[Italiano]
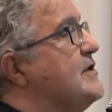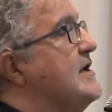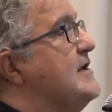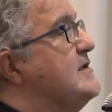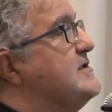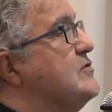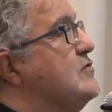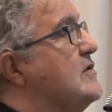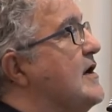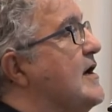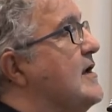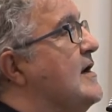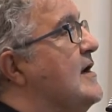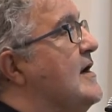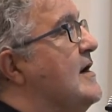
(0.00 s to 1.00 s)
degli
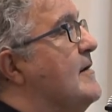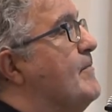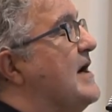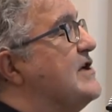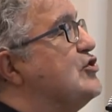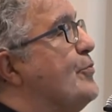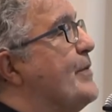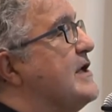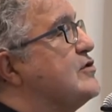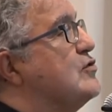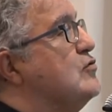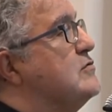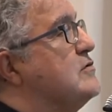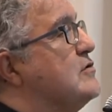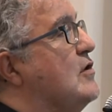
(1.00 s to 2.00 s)
zuccheri, ma
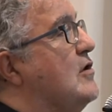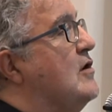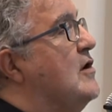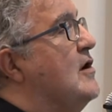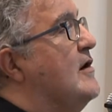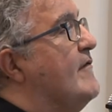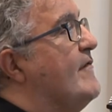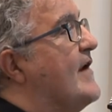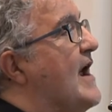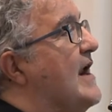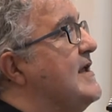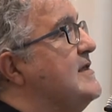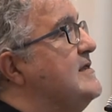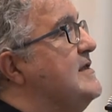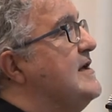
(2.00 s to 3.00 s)
soprattutto fra
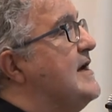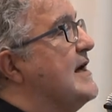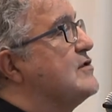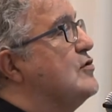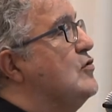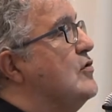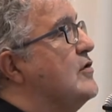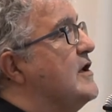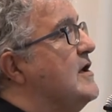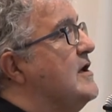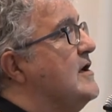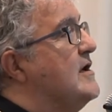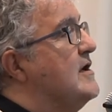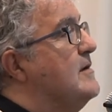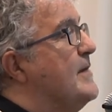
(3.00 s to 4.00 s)
gli
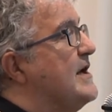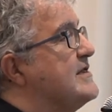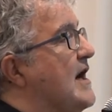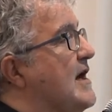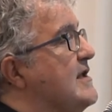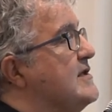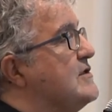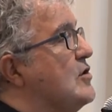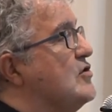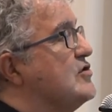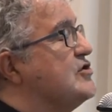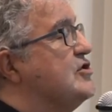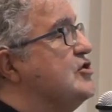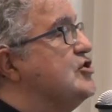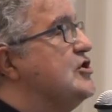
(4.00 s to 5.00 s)
indicatori i metalli
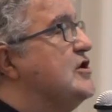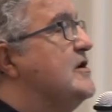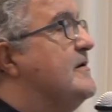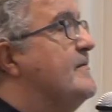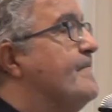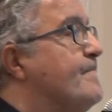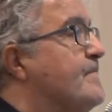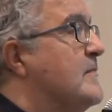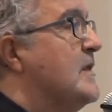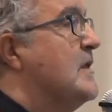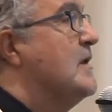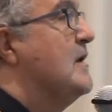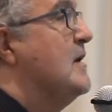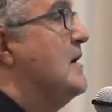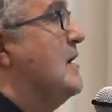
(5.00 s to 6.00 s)
tossici.
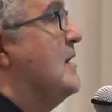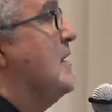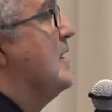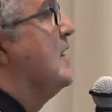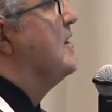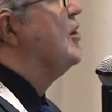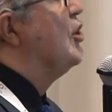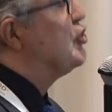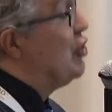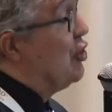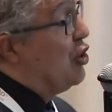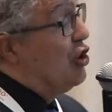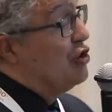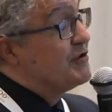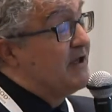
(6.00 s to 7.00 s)
Io
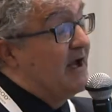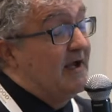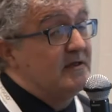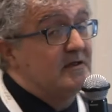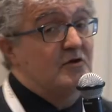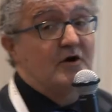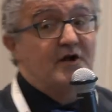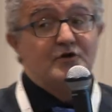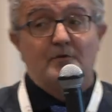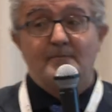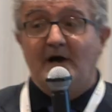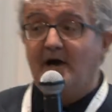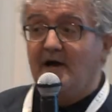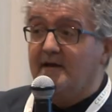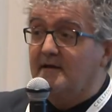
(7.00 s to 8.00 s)
sono contento che
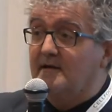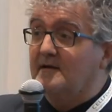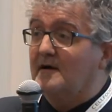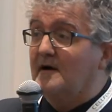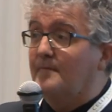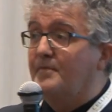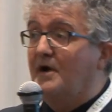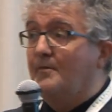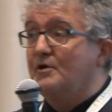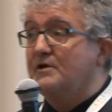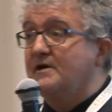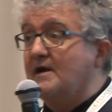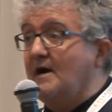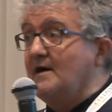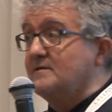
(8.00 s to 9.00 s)
domani abbiamo il
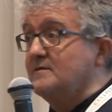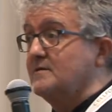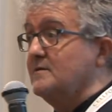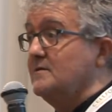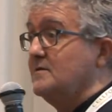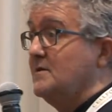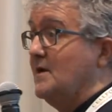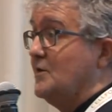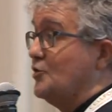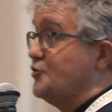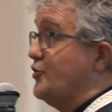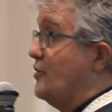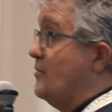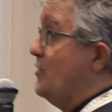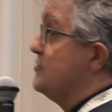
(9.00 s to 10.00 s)
grande
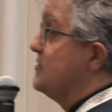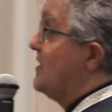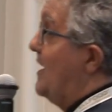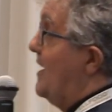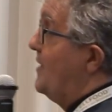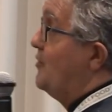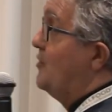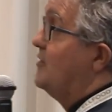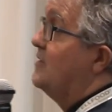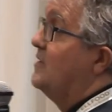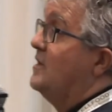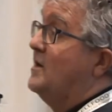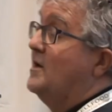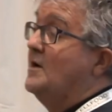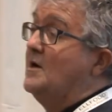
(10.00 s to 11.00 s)
dottor Montano
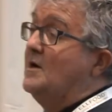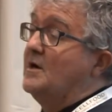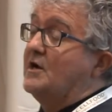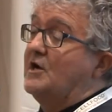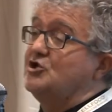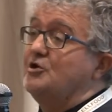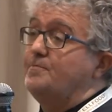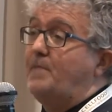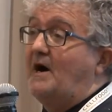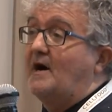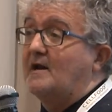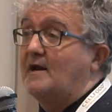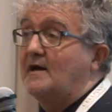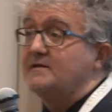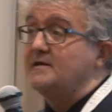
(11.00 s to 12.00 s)
che ci
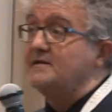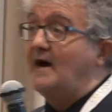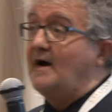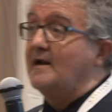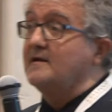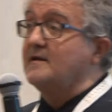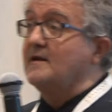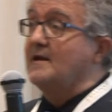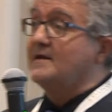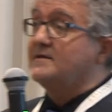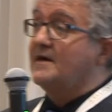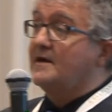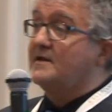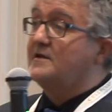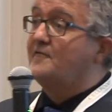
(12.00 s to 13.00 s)
parla di danni nelle
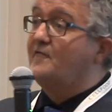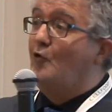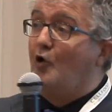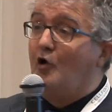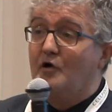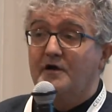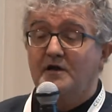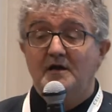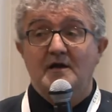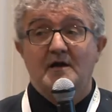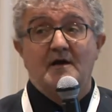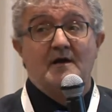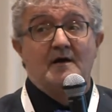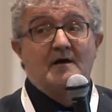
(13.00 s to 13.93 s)
terre dei fuochi